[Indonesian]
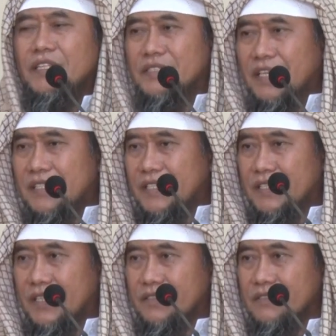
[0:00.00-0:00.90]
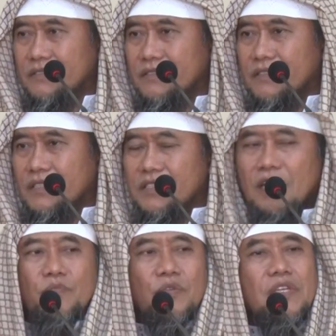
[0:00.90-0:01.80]
enteng saja.
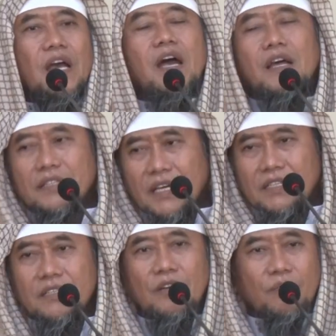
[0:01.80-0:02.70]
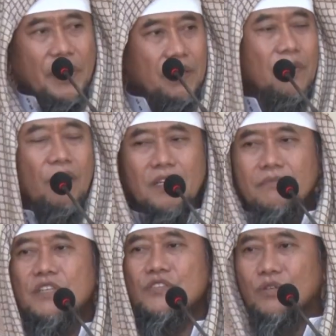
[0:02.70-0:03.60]
Tapi punya harta di dompet bawa
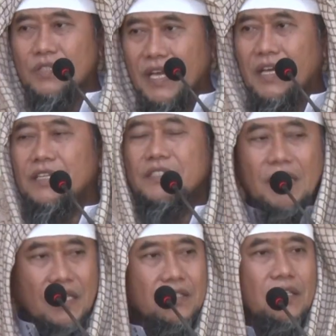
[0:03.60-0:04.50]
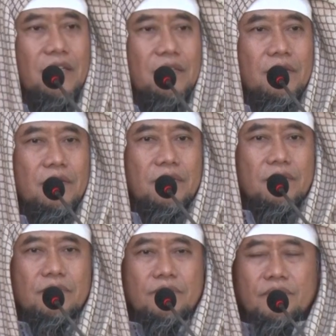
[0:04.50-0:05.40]
lima juta ketar-ketir.
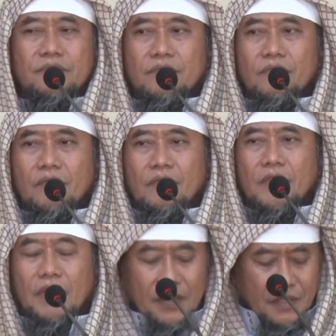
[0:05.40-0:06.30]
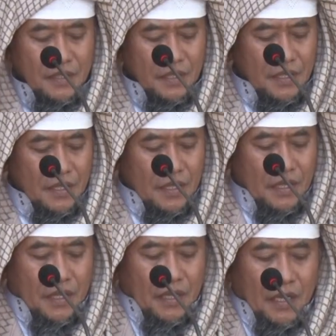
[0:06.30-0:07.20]
Ya.
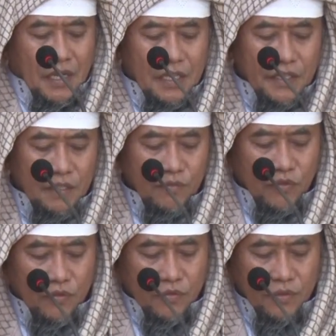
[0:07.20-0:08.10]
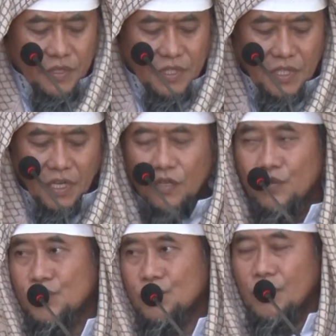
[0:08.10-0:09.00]
Hal ilmu ya
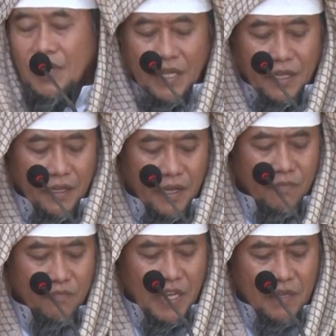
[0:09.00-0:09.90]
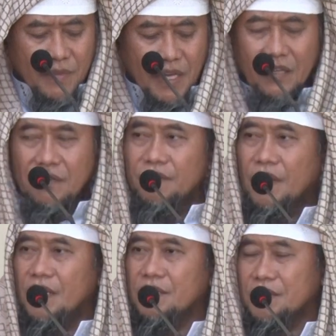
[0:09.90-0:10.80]
yahrusuka amal mal
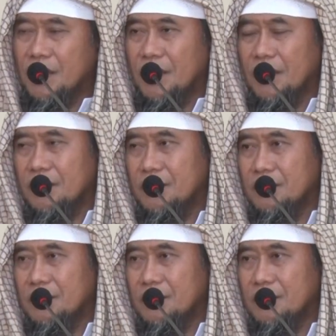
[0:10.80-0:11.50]
fa anta